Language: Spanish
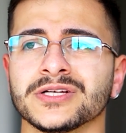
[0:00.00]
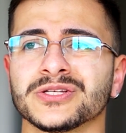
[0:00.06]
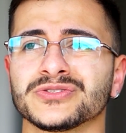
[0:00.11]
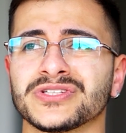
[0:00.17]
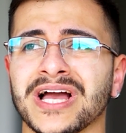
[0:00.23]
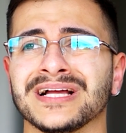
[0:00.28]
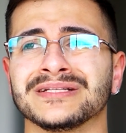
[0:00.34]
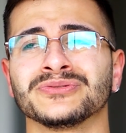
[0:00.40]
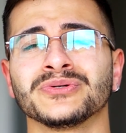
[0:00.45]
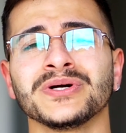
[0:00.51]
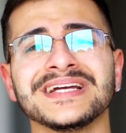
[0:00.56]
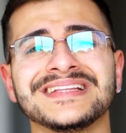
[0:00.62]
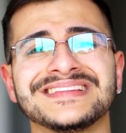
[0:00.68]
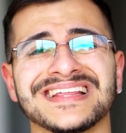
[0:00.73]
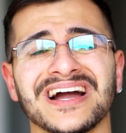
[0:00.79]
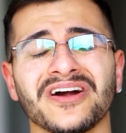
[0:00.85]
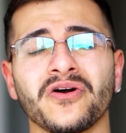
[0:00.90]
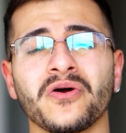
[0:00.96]
O sea, no
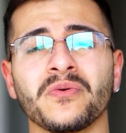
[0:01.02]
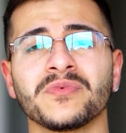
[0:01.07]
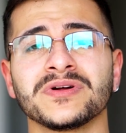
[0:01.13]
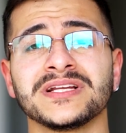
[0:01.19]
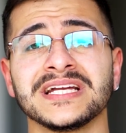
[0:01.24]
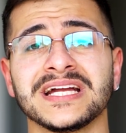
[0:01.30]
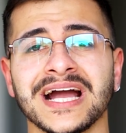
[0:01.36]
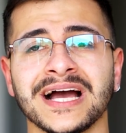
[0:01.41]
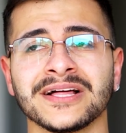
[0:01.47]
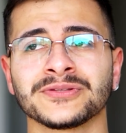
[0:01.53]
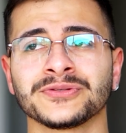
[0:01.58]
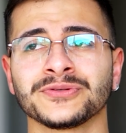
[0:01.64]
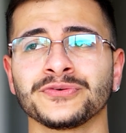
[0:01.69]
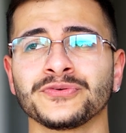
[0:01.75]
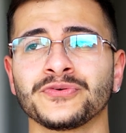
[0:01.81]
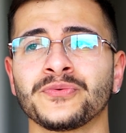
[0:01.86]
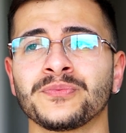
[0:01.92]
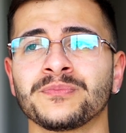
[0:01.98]
está
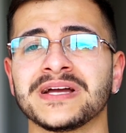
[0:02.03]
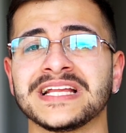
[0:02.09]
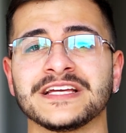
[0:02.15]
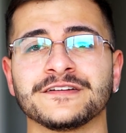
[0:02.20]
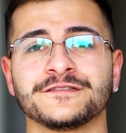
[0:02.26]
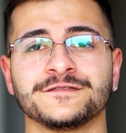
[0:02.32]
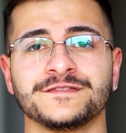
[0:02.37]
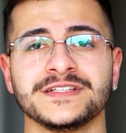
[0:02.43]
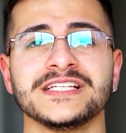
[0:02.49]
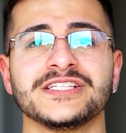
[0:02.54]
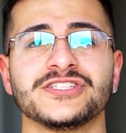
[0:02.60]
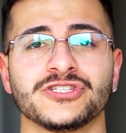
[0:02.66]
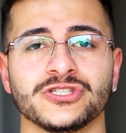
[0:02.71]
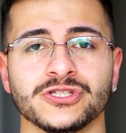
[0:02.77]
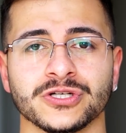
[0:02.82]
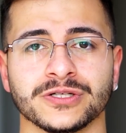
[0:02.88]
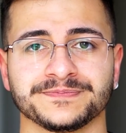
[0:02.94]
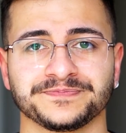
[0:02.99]
comunicando un
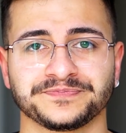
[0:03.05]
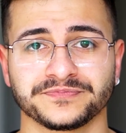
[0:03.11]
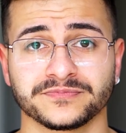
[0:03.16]
beneficio